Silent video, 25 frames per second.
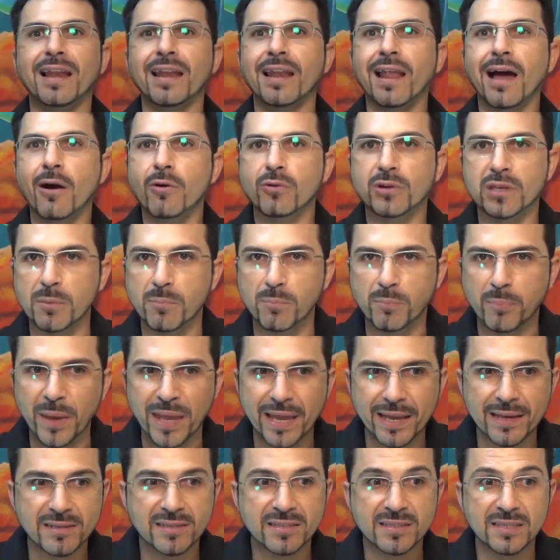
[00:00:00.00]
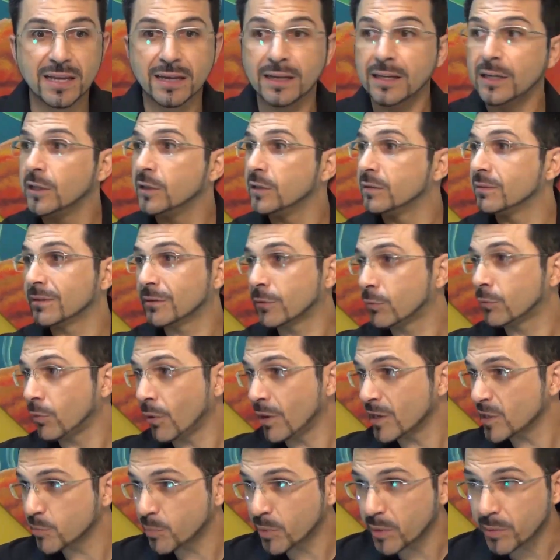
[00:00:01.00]
falar o que pensa
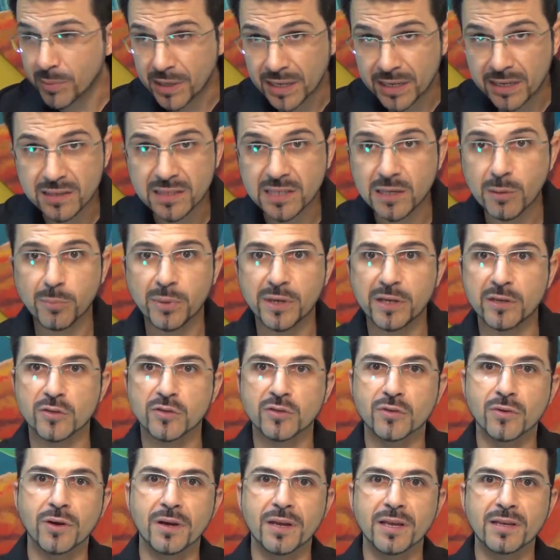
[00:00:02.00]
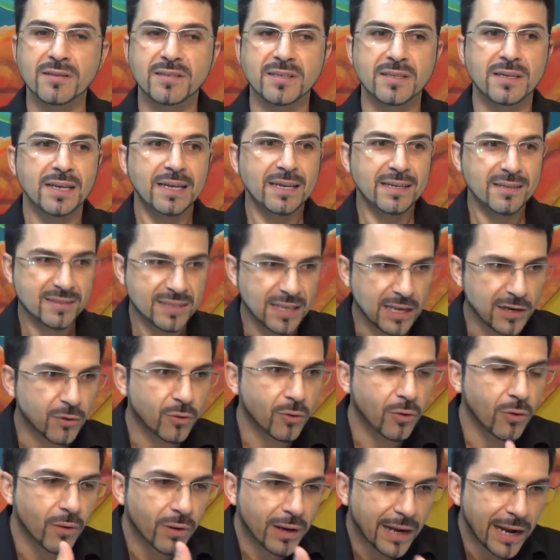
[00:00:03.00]
com as primeiras impressões,
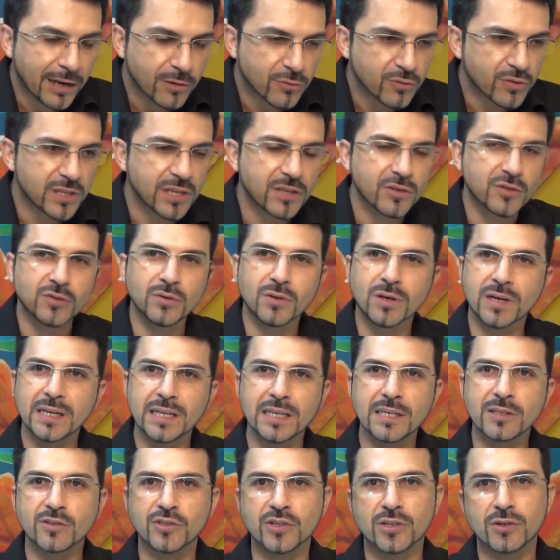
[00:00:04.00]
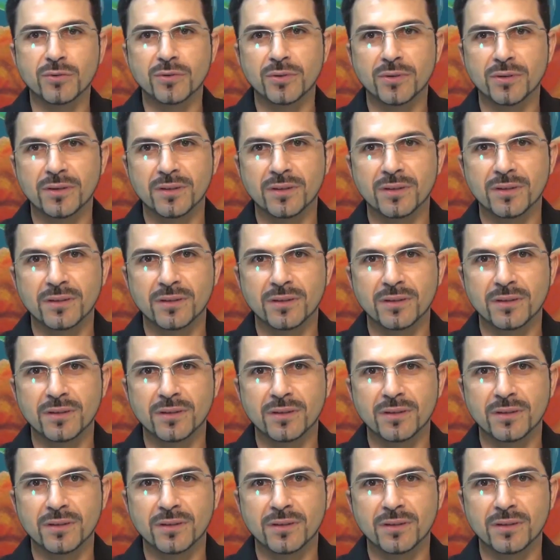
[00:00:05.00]
sem colocar o senso crítico.